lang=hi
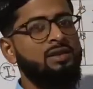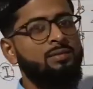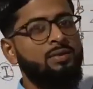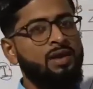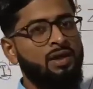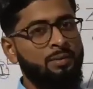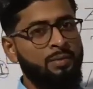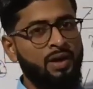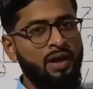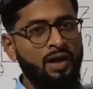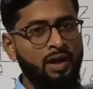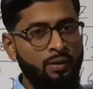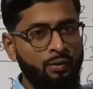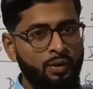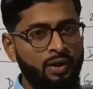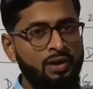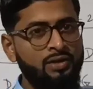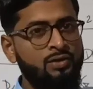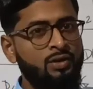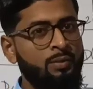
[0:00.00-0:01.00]
आसम टेट में आया
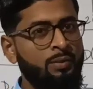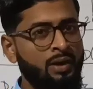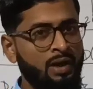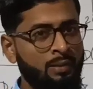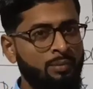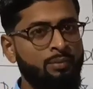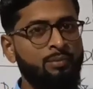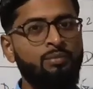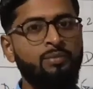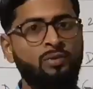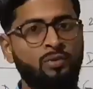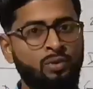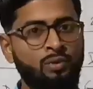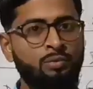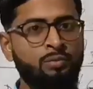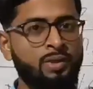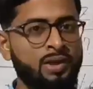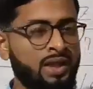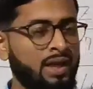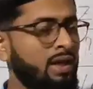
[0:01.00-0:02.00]
हुआ है जो हमने आपको
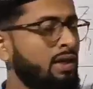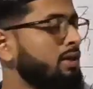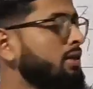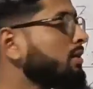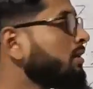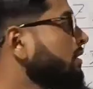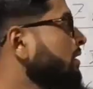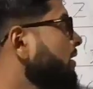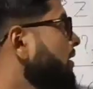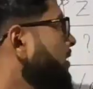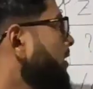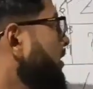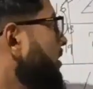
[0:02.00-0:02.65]
बताया था